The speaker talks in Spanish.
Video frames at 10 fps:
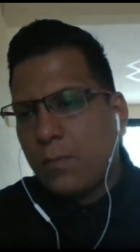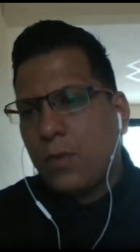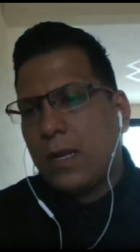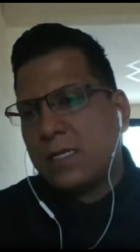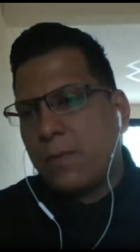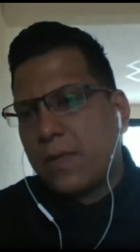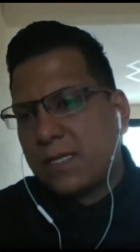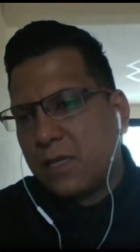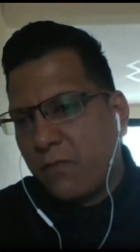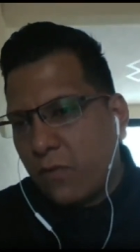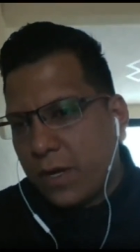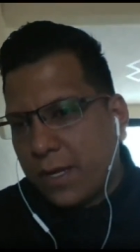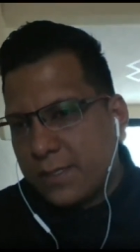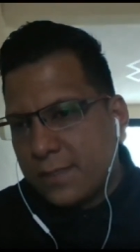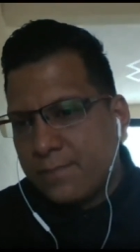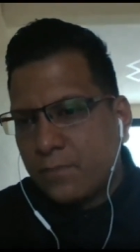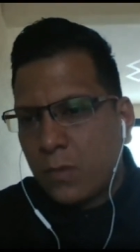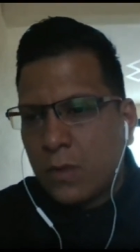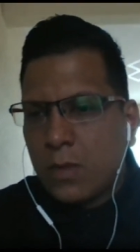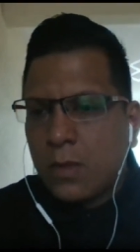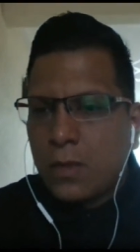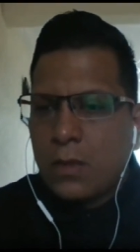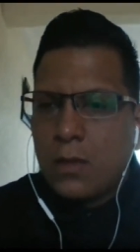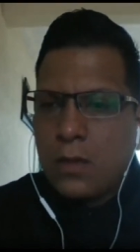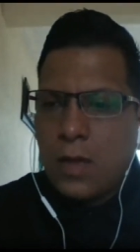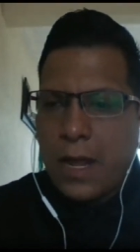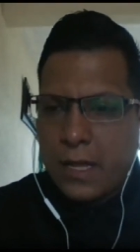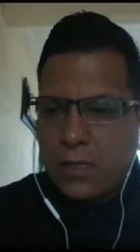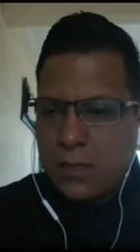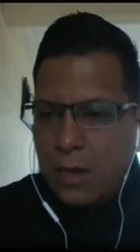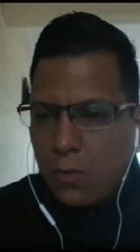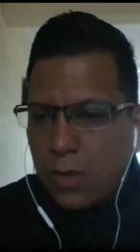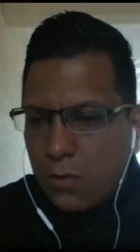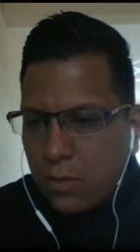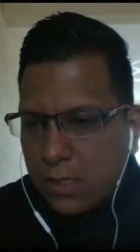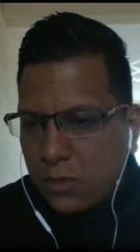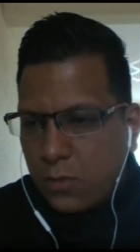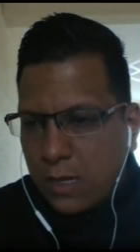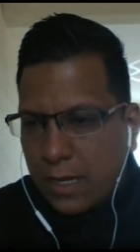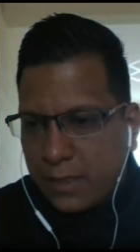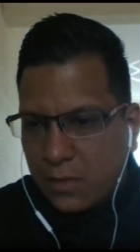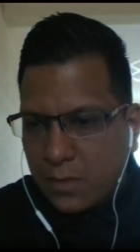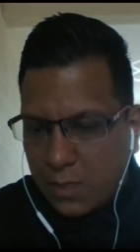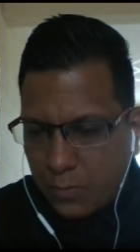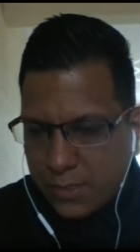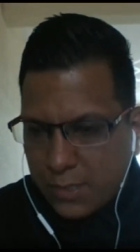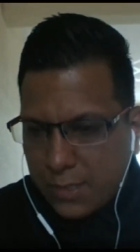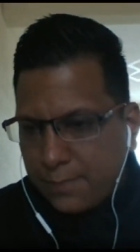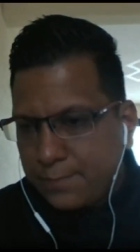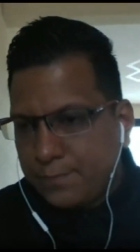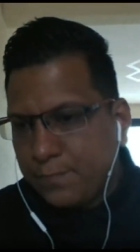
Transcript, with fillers: por las llamadas telefónicas. ¿Alguien tiene alguna duda sobre la actividad pasada?